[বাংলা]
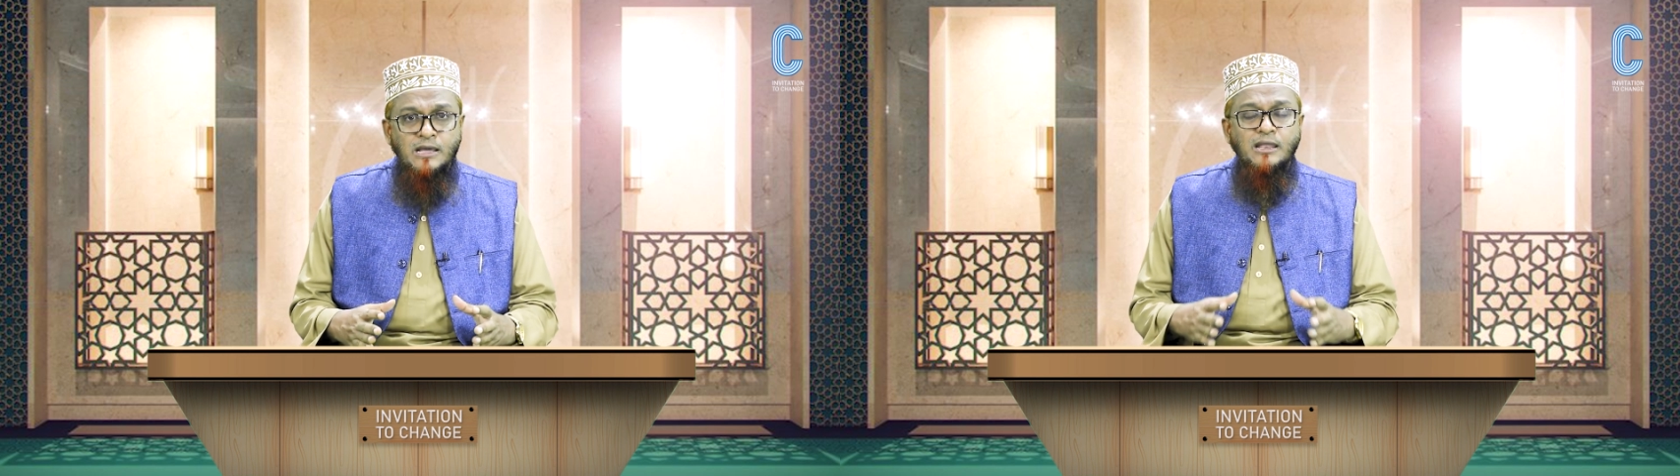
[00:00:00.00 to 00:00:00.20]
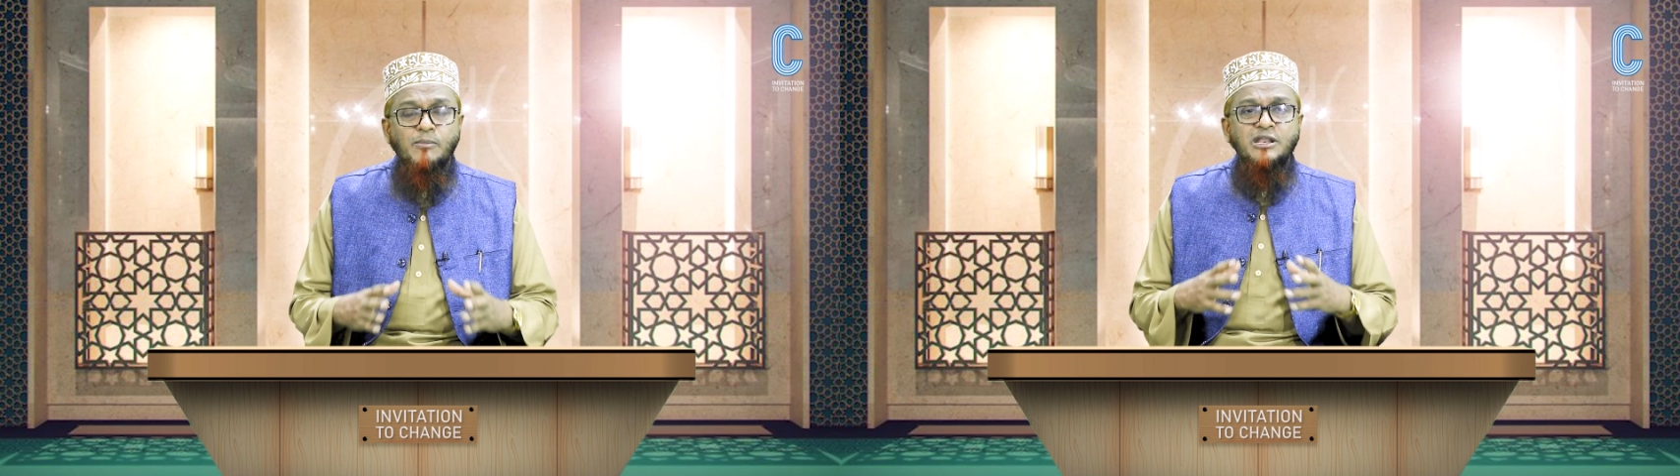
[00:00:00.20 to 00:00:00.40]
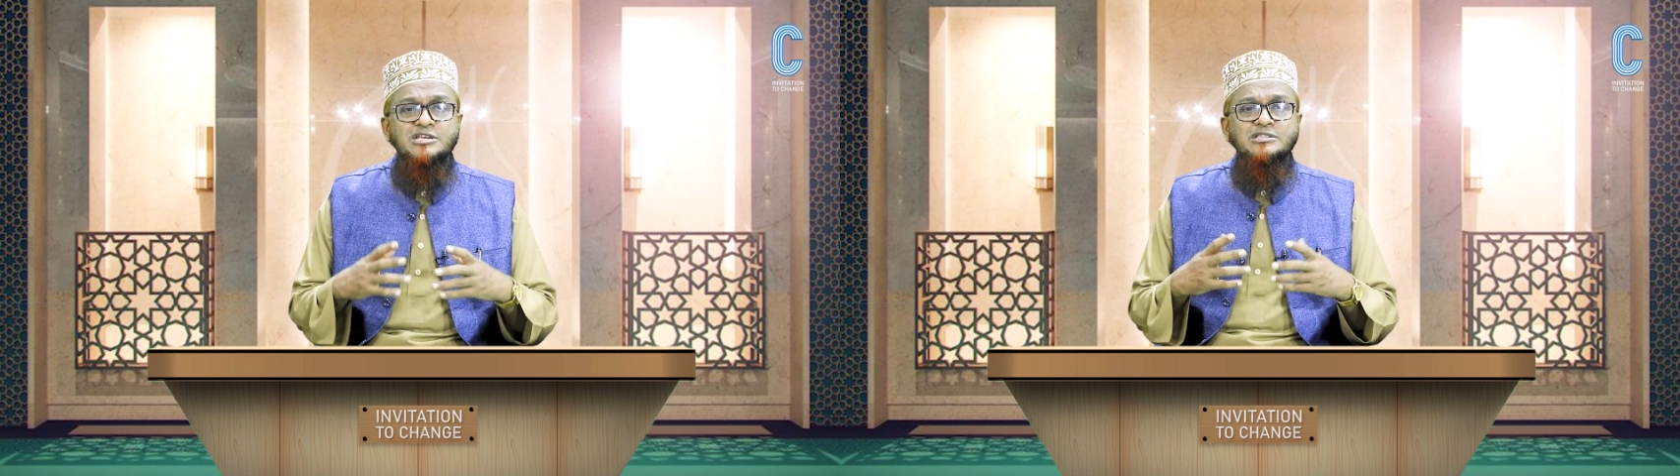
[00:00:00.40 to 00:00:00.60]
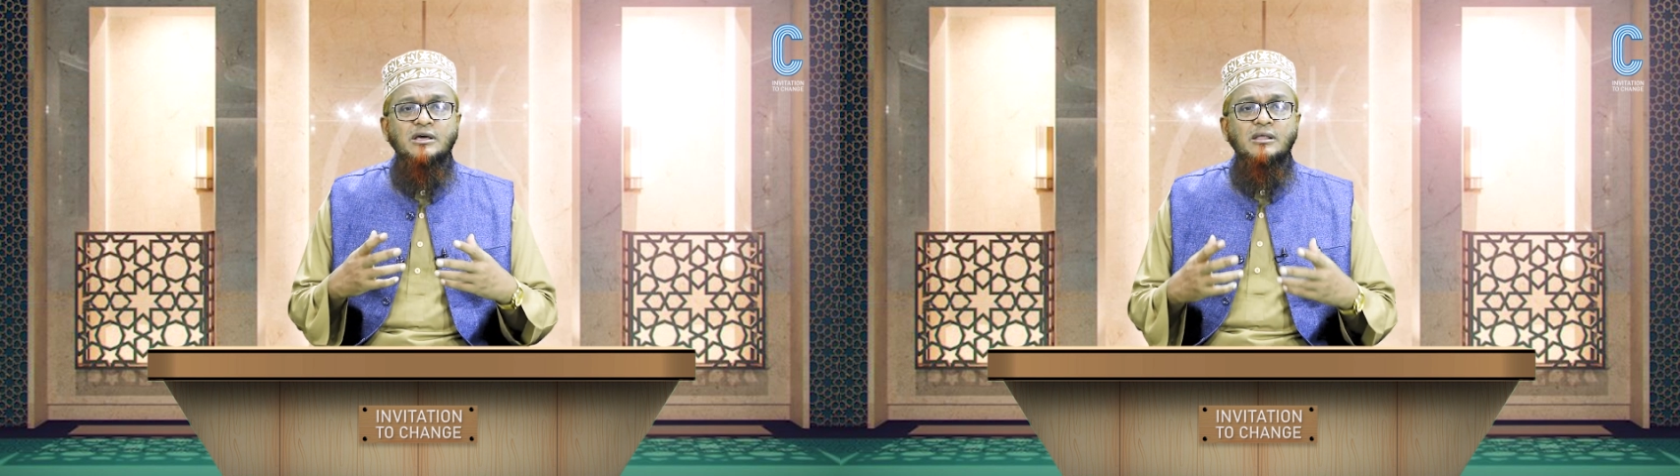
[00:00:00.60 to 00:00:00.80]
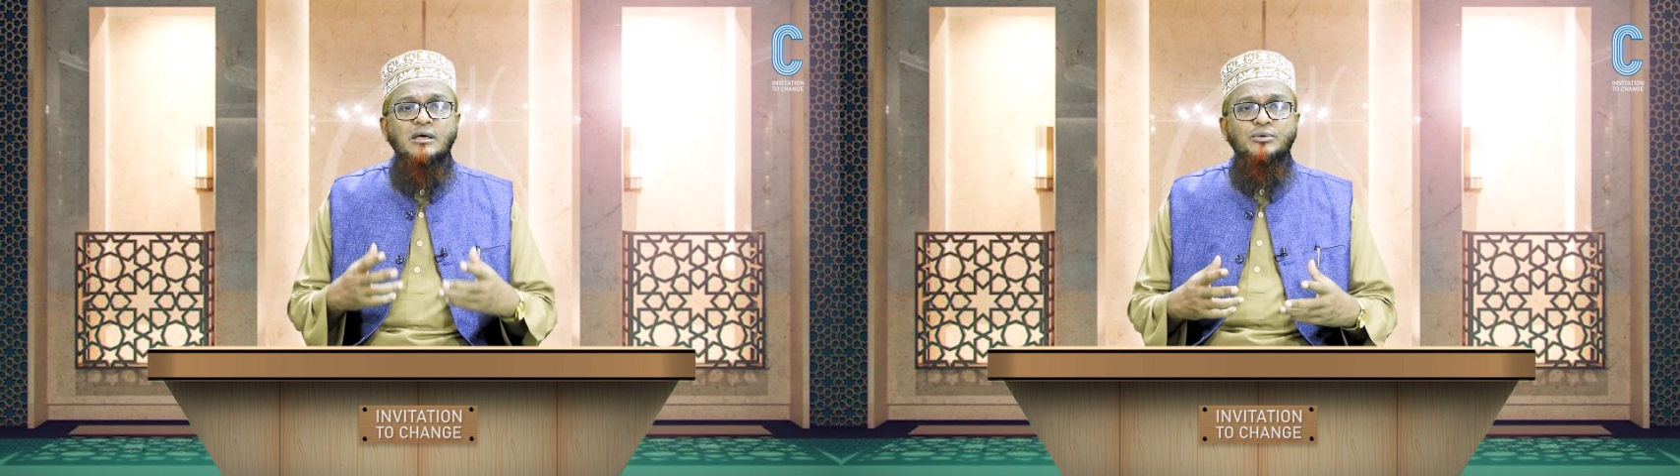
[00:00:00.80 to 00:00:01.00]
লামানিশ
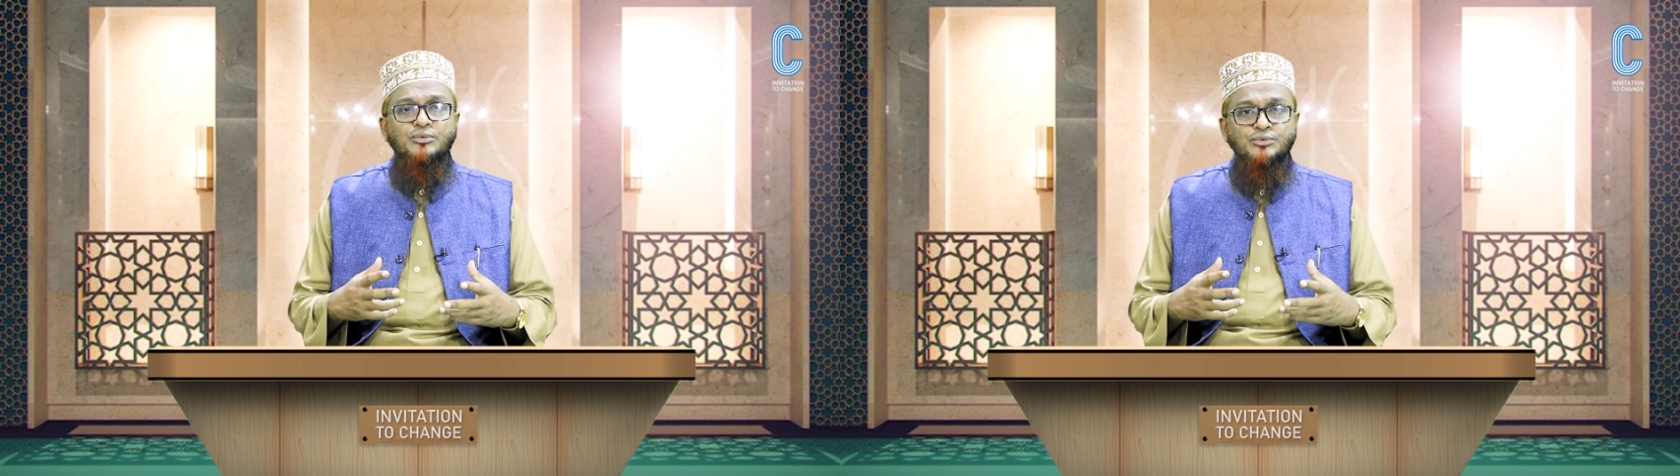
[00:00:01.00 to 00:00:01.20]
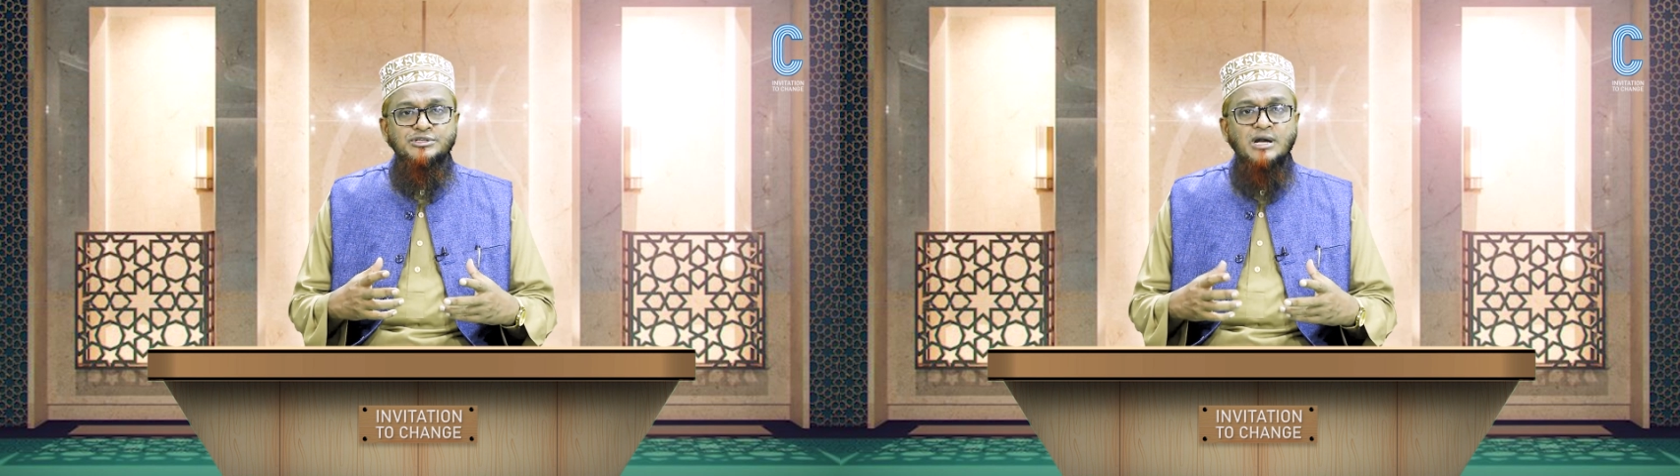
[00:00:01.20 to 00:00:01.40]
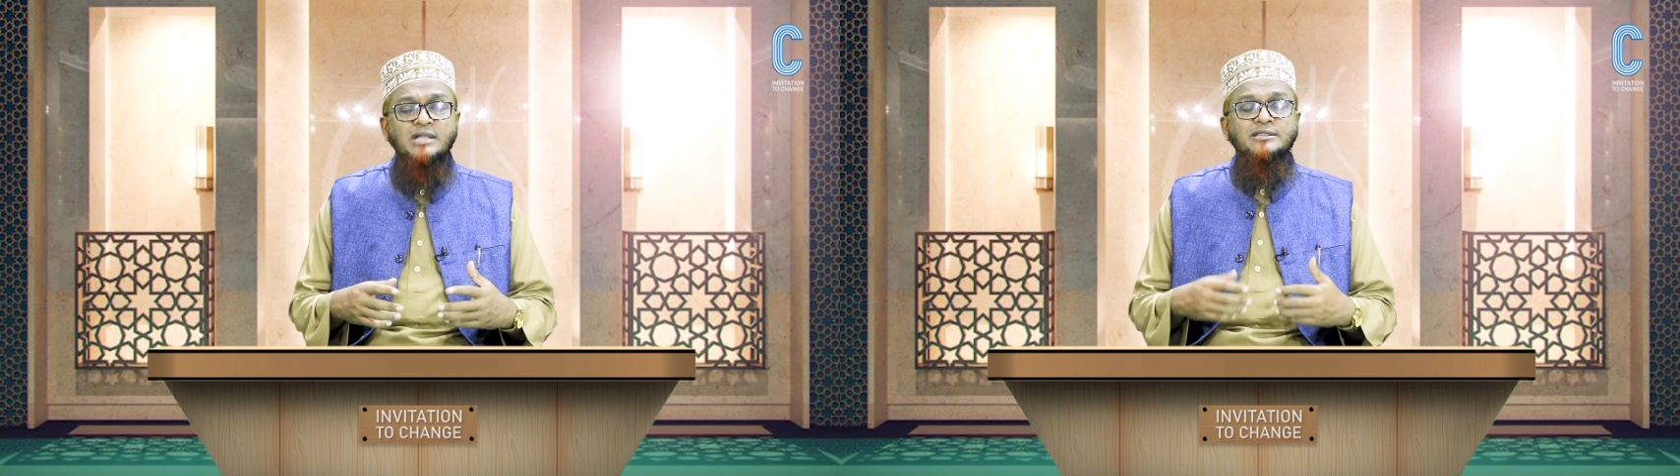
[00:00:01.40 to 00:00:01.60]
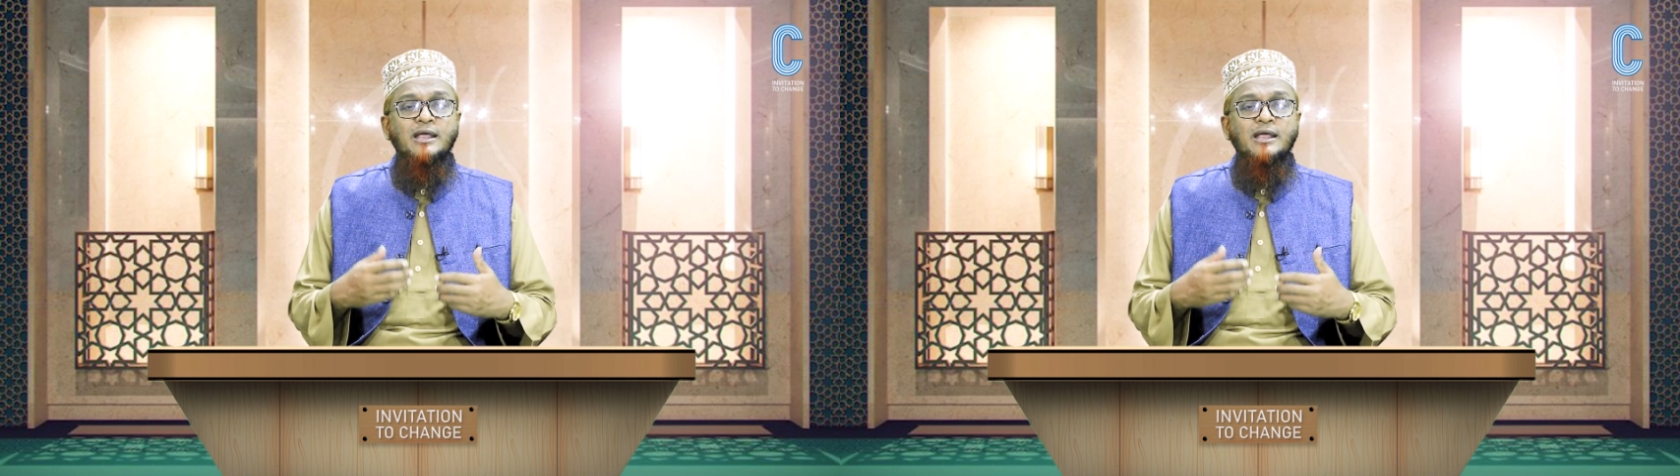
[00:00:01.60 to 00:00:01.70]
ইশতারাহু যা